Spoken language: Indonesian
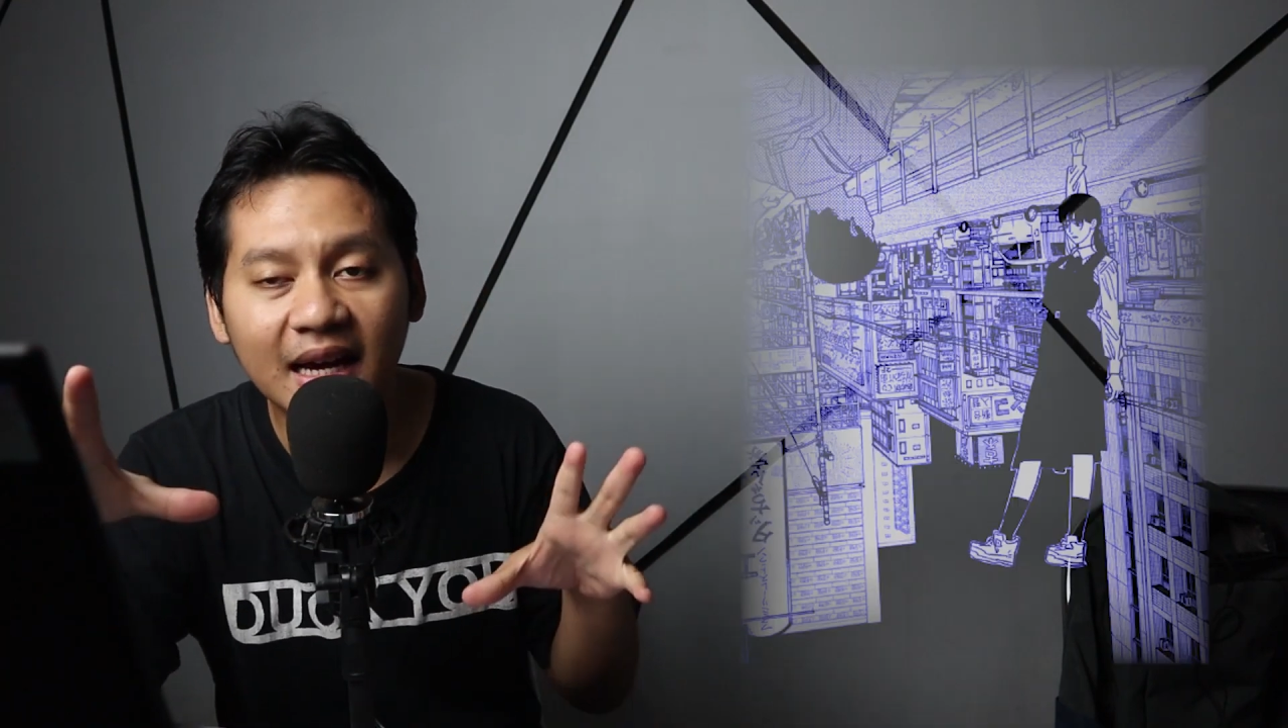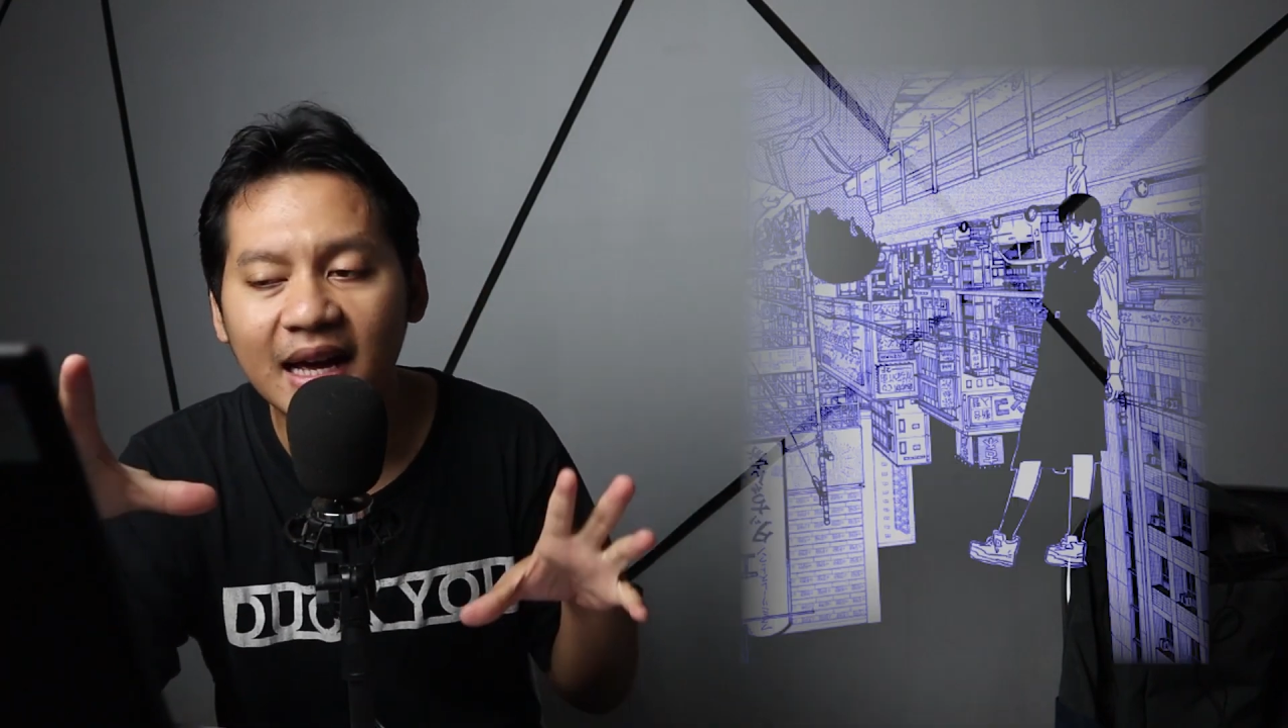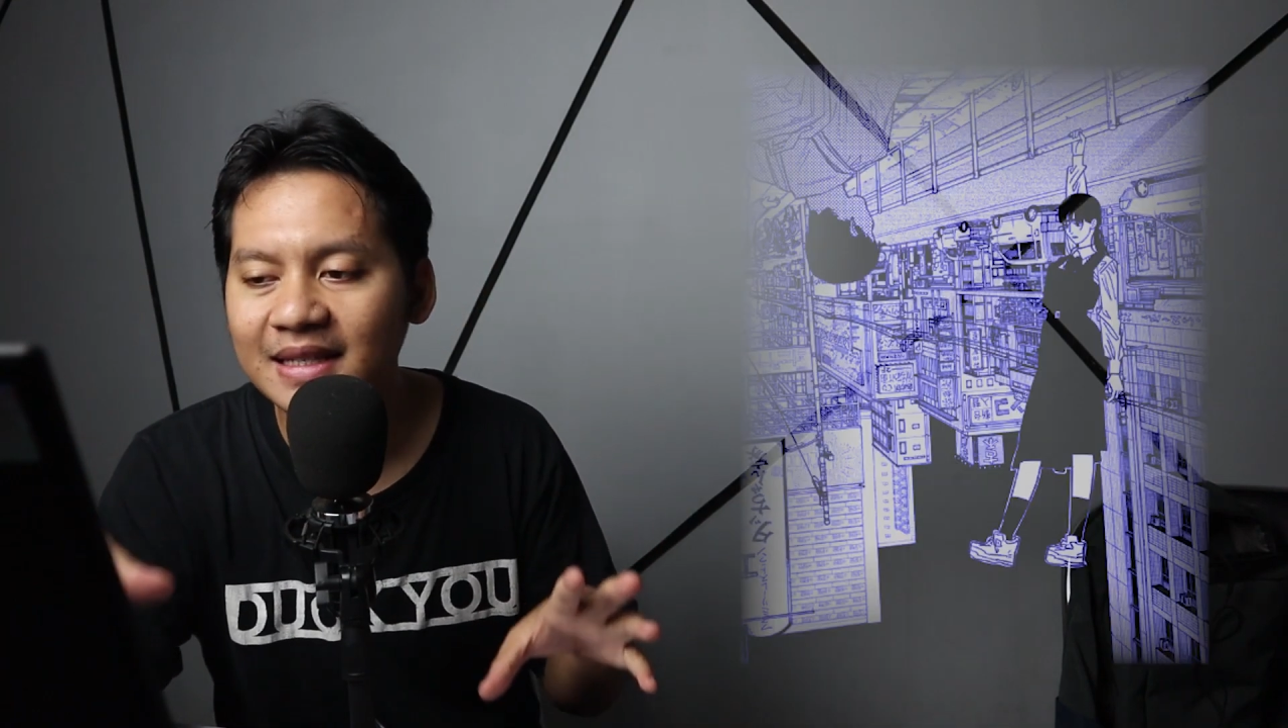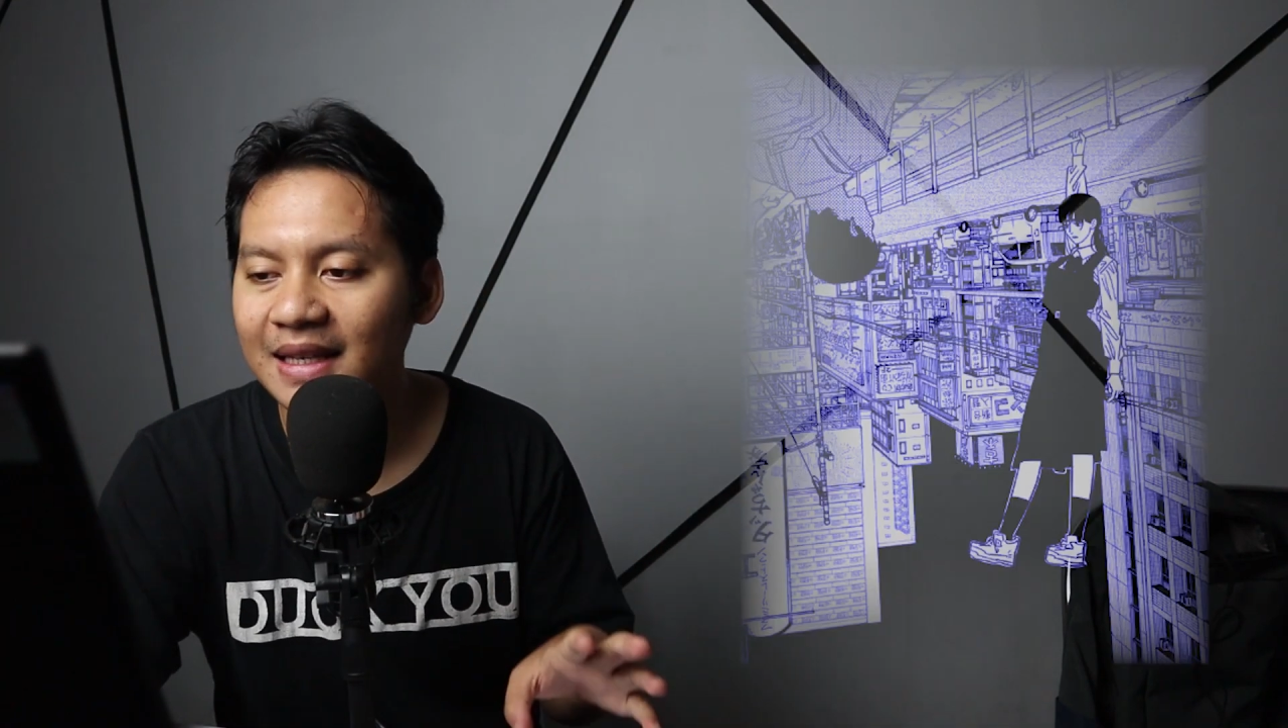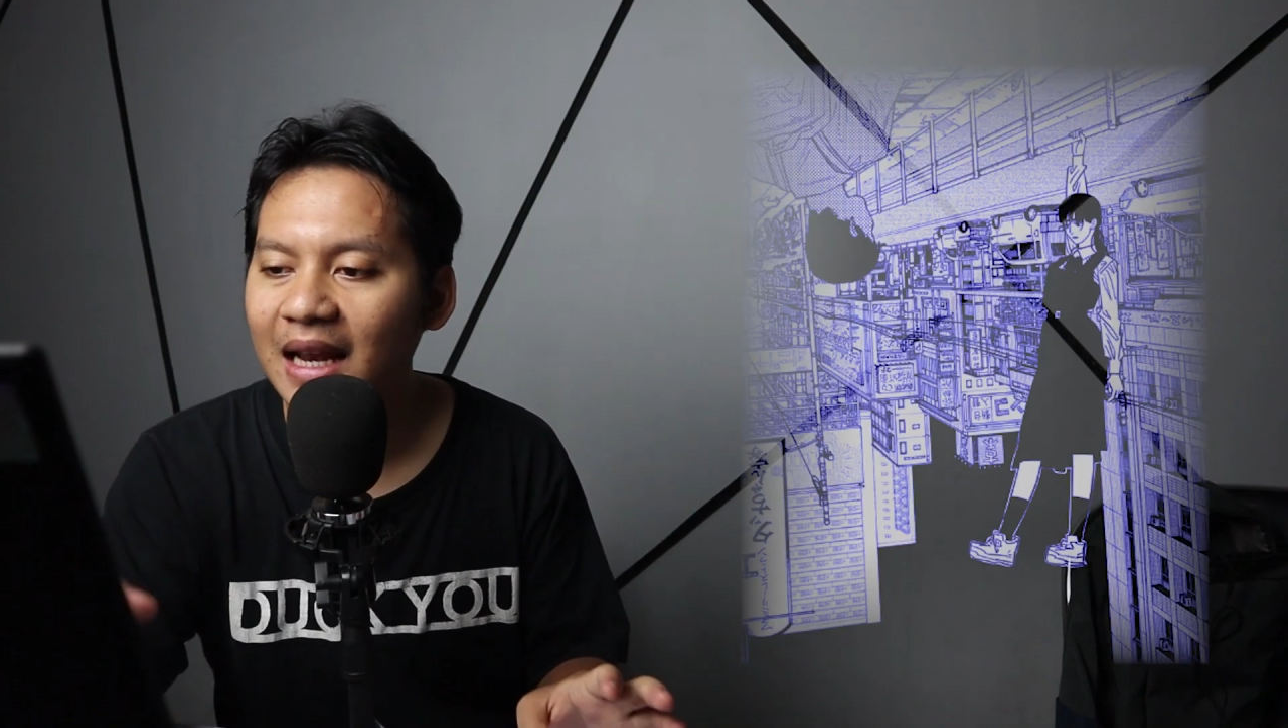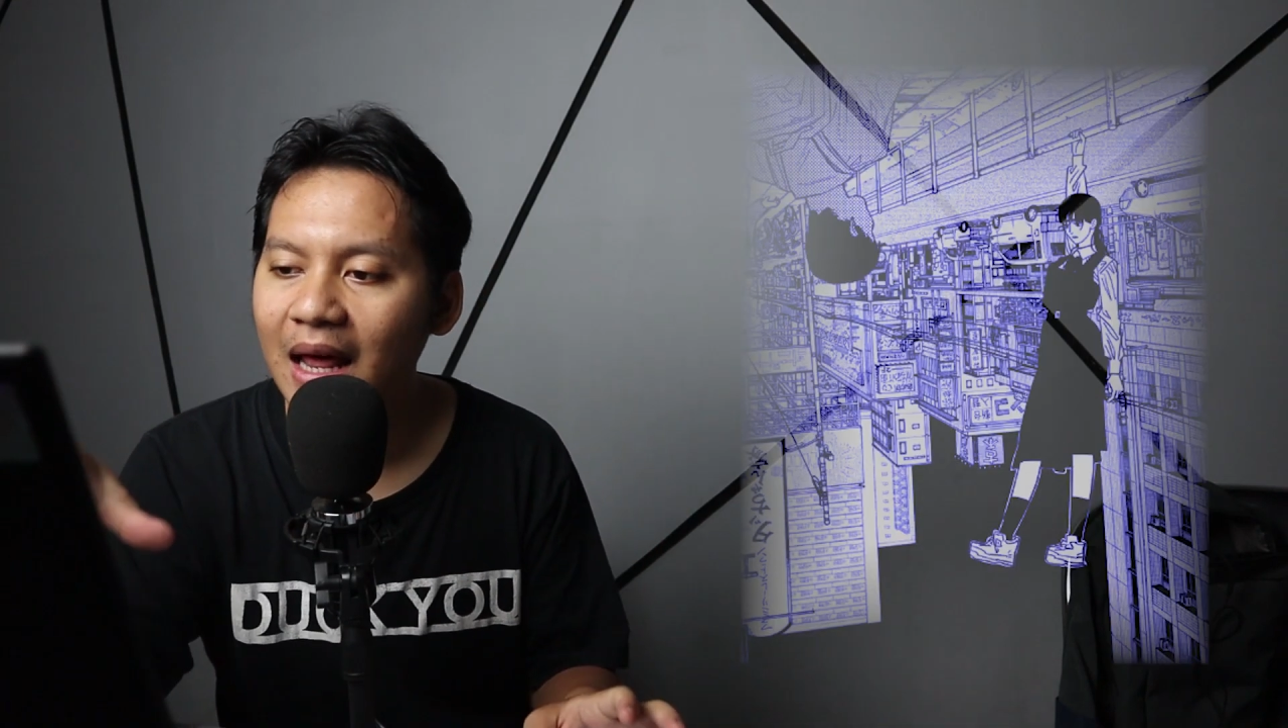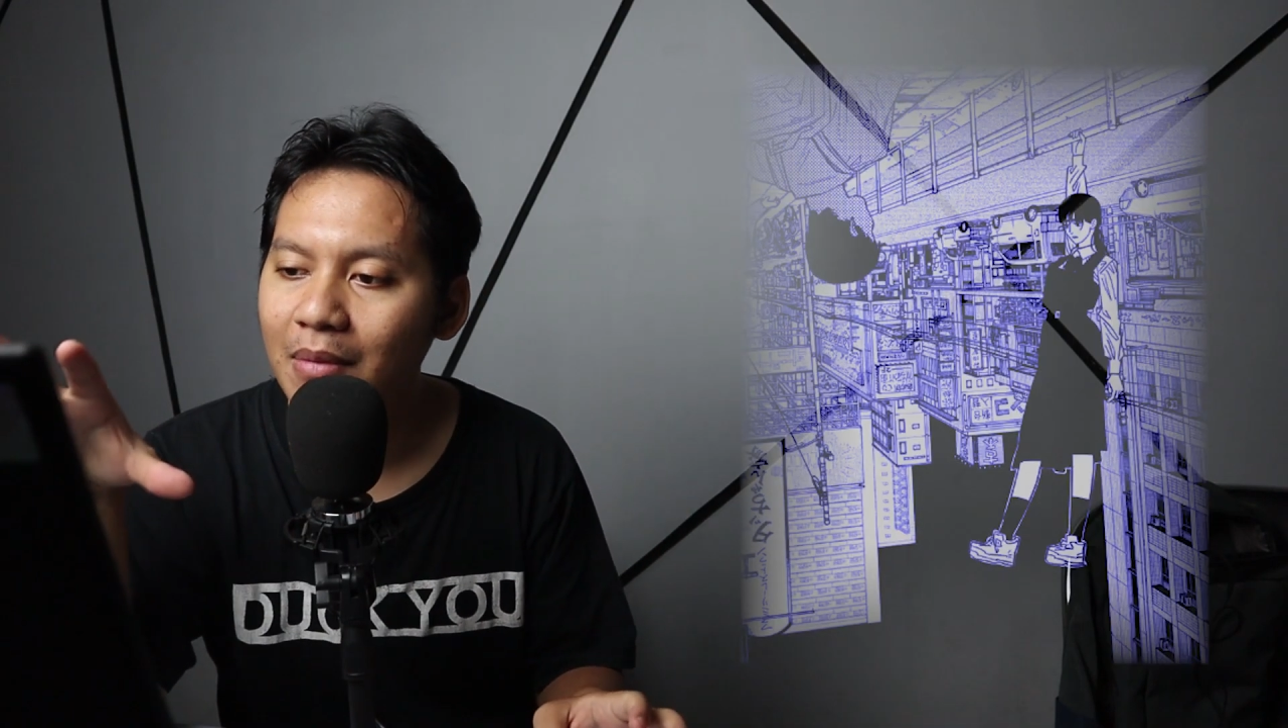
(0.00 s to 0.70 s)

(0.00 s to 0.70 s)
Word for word: Dan setelah